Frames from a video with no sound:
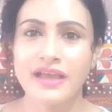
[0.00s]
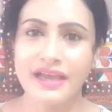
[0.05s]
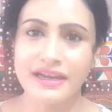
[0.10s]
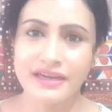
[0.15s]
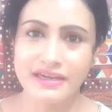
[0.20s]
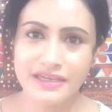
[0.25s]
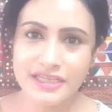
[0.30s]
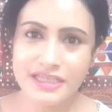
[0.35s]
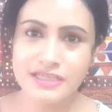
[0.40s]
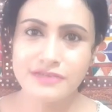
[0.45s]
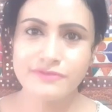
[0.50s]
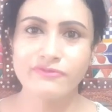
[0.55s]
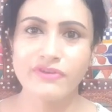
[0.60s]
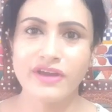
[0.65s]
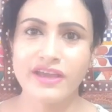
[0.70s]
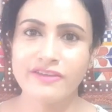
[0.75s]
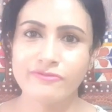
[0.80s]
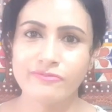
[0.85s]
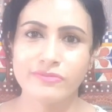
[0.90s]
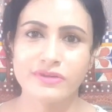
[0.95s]
एटलीस्ट
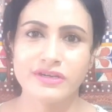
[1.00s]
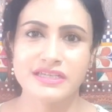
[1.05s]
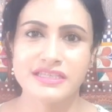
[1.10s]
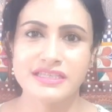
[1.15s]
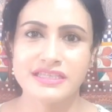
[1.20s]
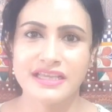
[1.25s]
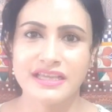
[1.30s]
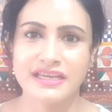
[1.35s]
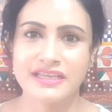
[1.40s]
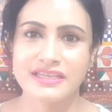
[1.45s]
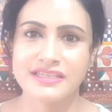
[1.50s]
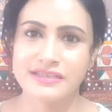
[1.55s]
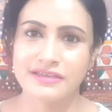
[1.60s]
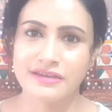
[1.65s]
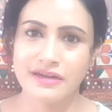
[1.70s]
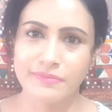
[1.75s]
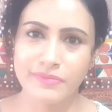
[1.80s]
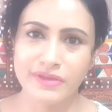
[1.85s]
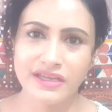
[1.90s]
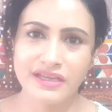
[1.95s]
फाइव मिनट्स के लिए
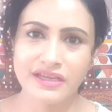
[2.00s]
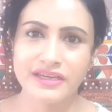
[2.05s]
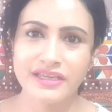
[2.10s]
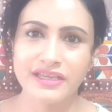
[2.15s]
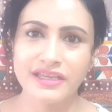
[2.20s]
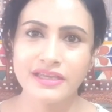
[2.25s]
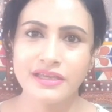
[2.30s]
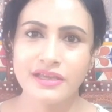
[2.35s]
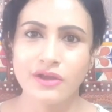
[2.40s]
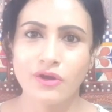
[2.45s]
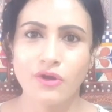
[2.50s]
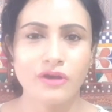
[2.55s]
स्क्रबिंग करिए